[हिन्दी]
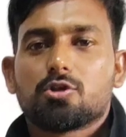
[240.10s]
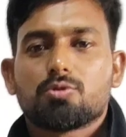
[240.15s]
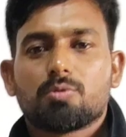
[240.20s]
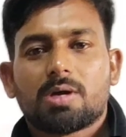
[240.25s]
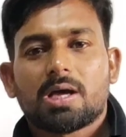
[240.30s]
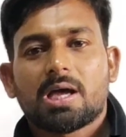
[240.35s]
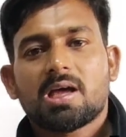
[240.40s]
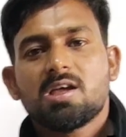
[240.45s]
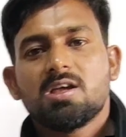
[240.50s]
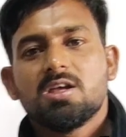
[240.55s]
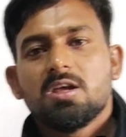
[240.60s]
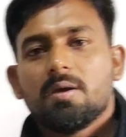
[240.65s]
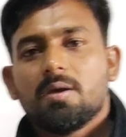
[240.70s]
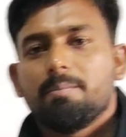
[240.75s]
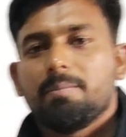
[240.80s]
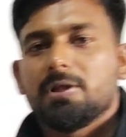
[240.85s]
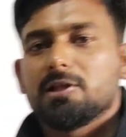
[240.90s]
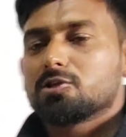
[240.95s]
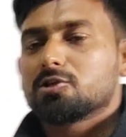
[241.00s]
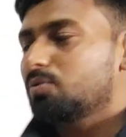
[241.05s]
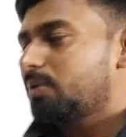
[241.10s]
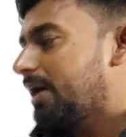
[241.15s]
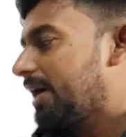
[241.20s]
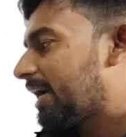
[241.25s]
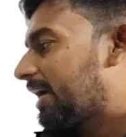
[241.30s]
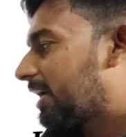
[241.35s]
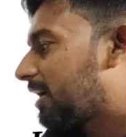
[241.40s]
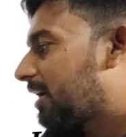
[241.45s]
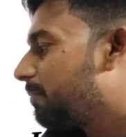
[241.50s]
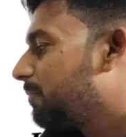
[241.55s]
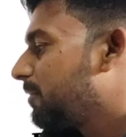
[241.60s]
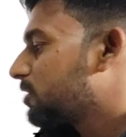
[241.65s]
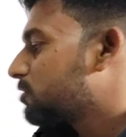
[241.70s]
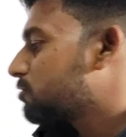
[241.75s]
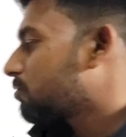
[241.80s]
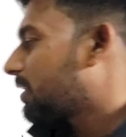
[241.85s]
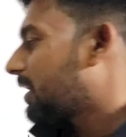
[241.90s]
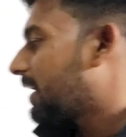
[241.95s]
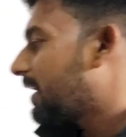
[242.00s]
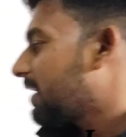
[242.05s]
हो चुका है मिल चुका है कब मिल
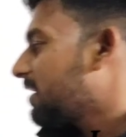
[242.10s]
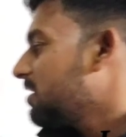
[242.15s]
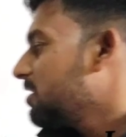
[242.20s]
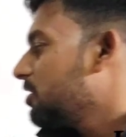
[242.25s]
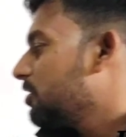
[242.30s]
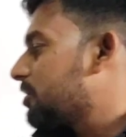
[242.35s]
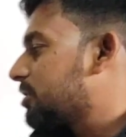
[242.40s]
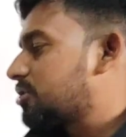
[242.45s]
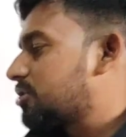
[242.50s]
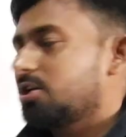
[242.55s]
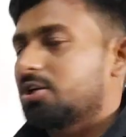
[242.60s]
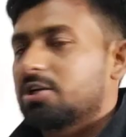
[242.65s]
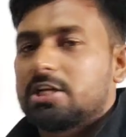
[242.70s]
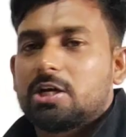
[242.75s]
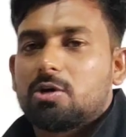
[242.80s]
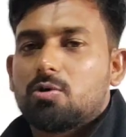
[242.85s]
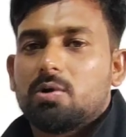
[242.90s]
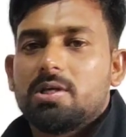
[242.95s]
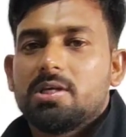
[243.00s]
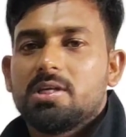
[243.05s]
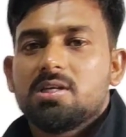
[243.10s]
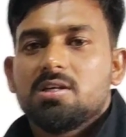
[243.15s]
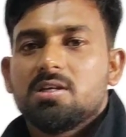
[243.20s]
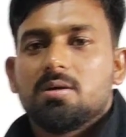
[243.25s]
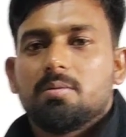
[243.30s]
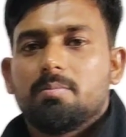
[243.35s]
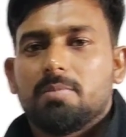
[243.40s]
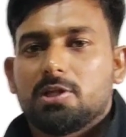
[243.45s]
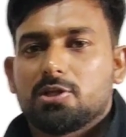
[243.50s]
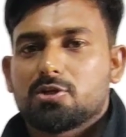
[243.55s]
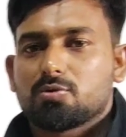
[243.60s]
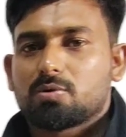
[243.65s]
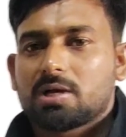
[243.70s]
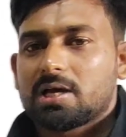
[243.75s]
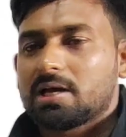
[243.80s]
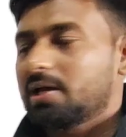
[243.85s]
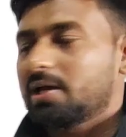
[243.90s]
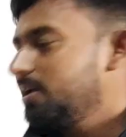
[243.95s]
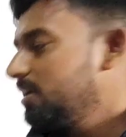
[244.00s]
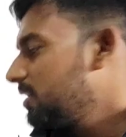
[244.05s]
चुका है स्टरडे को ही मिल चुका
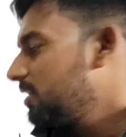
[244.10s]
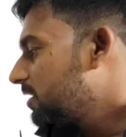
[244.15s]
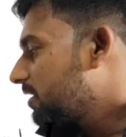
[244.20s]
है